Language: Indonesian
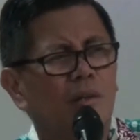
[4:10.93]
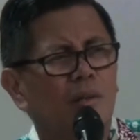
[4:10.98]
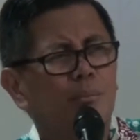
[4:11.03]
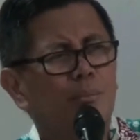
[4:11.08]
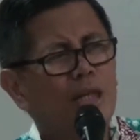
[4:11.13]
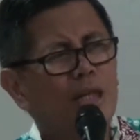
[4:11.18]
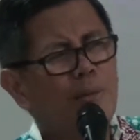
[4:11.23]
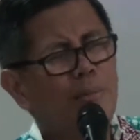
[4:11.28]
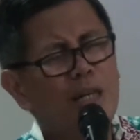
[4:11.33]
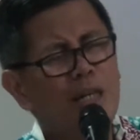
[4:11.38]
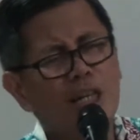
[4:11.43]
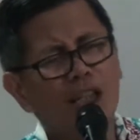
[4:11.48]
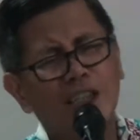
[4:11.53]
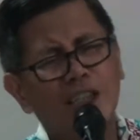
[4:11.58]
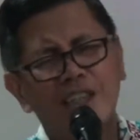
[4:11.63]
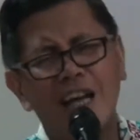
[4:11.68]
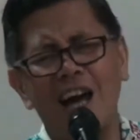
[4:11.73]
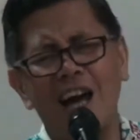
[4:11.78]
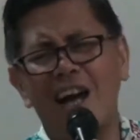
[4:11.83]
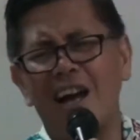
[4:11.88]
benar-benar
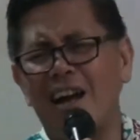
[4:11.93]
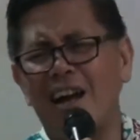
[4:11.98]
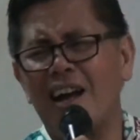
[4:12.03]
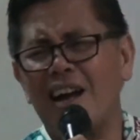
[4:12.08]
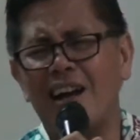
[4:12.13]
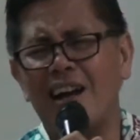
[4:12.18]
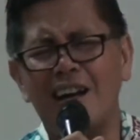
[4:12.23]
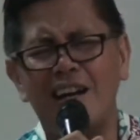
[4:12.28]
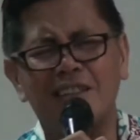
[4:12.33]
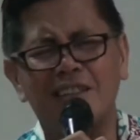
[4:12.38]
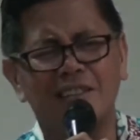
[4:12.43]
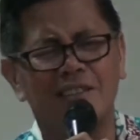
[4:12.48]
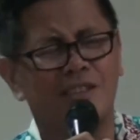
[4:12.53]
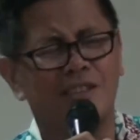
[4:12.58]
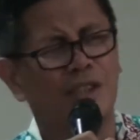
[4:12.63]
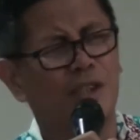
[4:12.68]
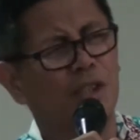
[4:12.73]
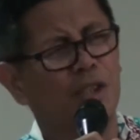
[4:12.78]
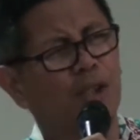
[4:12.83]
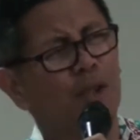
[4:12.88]
taat,
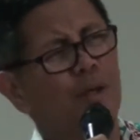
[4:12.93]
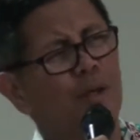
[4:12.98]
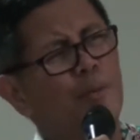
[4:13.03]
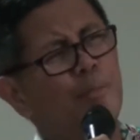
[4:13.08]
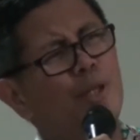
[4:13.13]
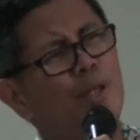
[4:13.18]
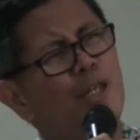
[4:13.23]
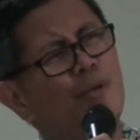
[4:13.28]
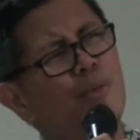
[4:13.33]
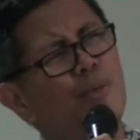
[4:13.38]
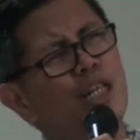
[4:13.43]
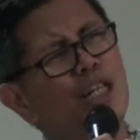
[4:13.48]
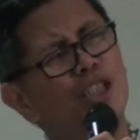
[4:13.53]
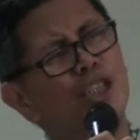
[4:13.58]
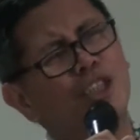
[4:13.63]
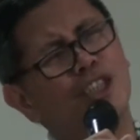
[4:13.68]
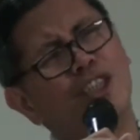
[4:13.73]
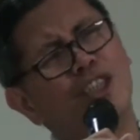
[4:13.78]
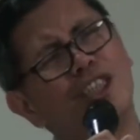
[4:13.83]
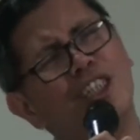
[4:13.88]
benar-benar
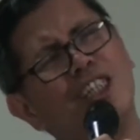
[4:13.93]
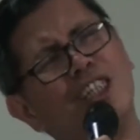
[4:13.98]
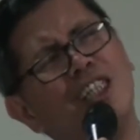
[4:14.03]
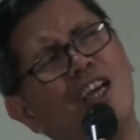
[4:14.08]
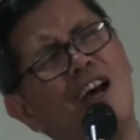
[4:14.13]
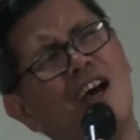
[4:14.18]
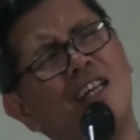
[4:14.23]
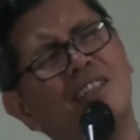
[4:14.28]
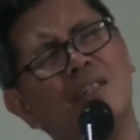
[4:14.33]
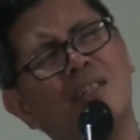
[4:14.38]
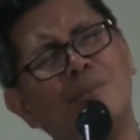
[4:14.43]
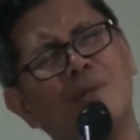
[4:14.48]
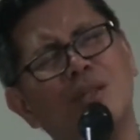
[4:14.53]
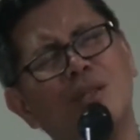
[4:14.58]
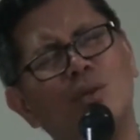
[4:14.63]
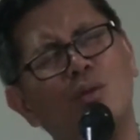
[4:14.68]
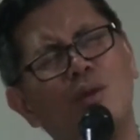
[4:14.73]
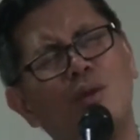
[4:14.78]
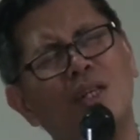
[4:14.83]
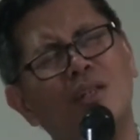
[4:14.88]
setia sama
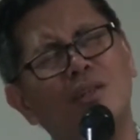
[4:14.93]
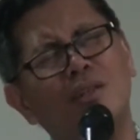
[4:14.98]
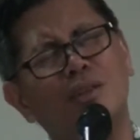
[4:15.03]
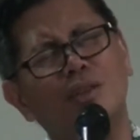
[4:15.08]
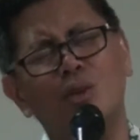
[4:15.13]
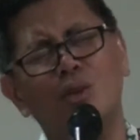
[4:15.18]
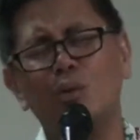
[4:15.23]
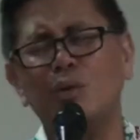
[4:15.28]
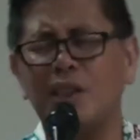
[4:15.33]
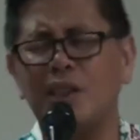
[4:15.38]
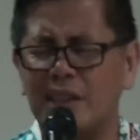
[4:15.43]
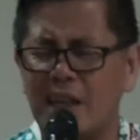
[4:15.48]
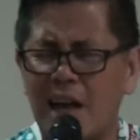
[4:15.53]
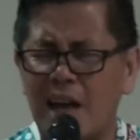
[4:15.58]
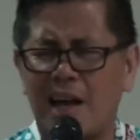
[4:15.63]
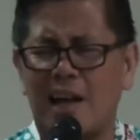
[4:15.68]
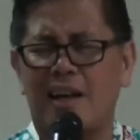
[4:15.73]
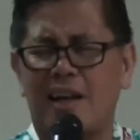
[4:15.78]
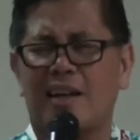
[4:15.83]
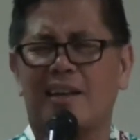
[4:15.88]
Tuhan
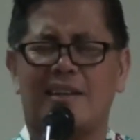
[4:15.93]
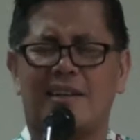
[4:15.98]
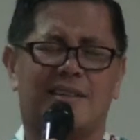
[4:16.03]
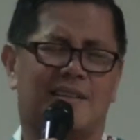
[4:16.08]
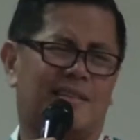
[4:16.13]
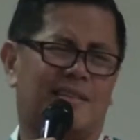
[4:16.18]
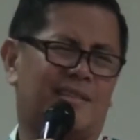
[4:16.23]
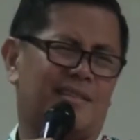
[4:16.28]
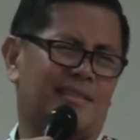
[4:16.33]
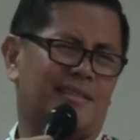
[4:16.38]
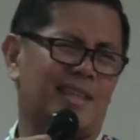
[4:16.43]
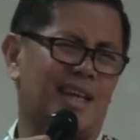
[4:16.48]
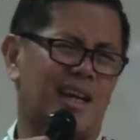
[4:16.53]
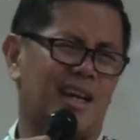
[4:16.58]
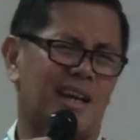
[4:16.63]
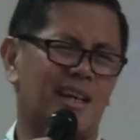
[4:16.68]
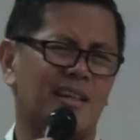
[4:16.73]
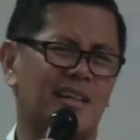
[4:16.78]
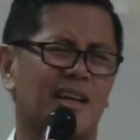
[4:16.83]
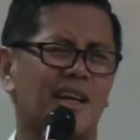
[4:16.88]
susah. Ya
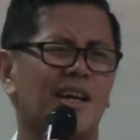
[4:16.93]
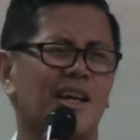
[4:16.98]
kan?